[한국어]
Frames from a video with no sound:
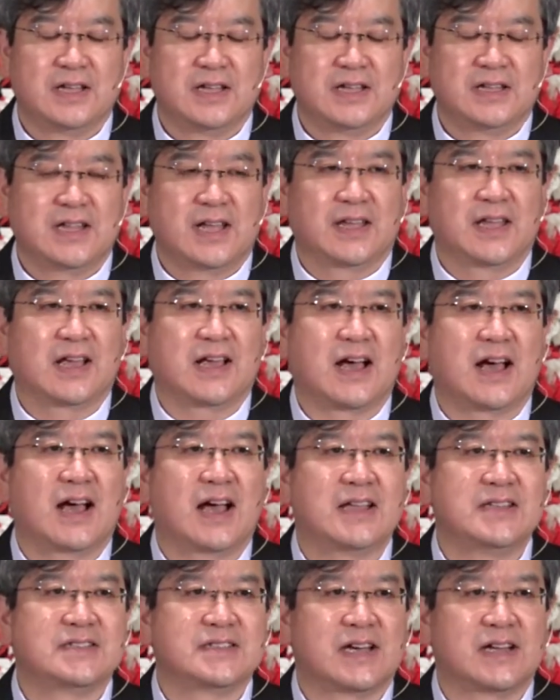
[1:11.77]
이 땅의
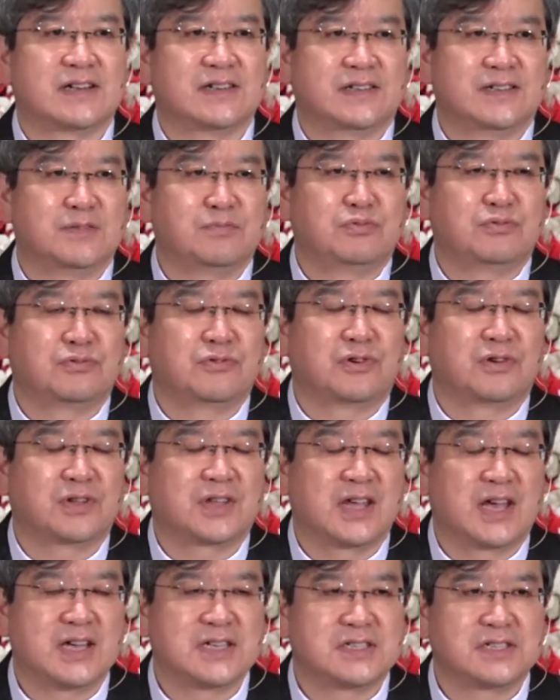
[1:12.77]
강한 자를
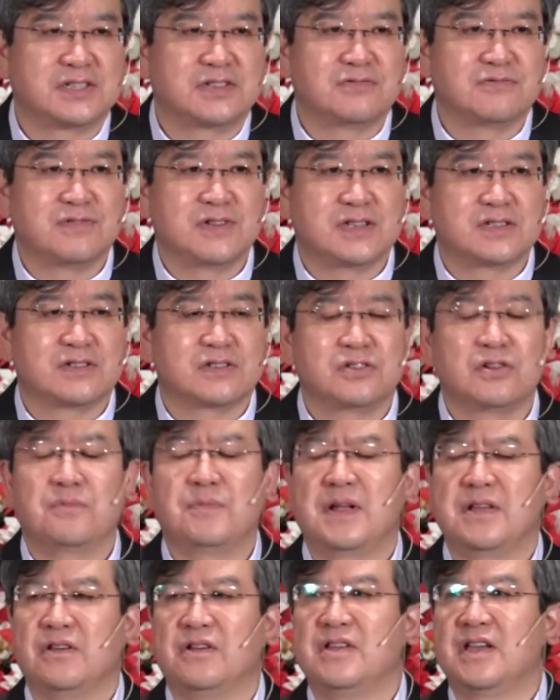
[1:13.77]
부끄럽게 하시기 위해서
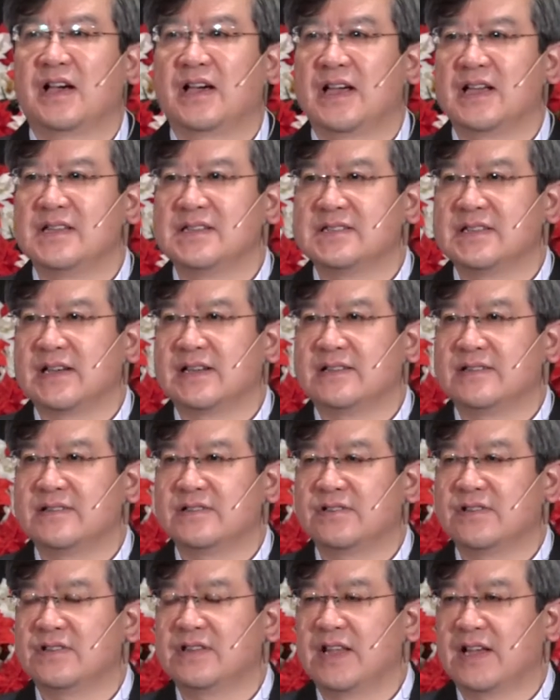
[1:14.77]
정말 연약한 자를
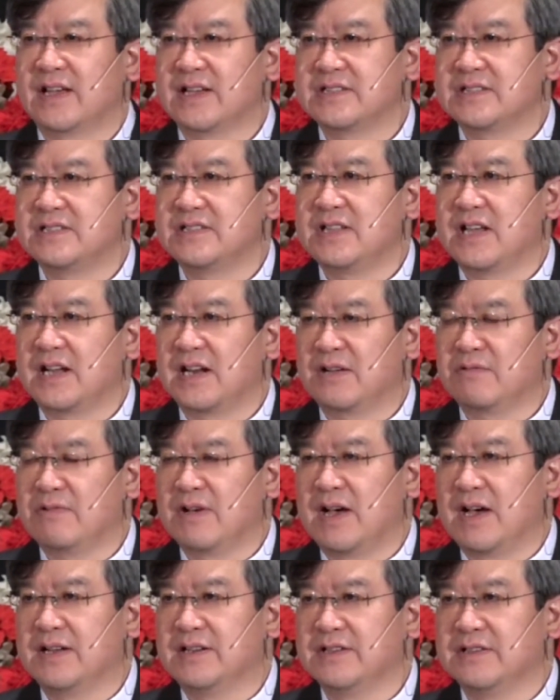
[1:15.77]
선택하신다라고
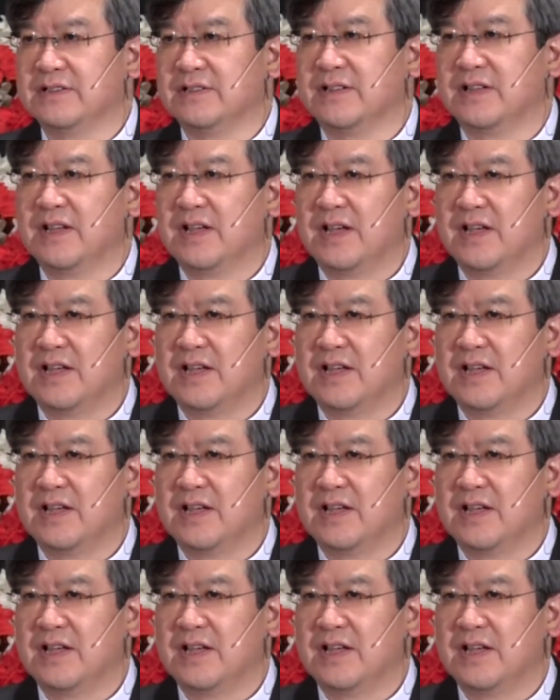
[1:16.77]
하는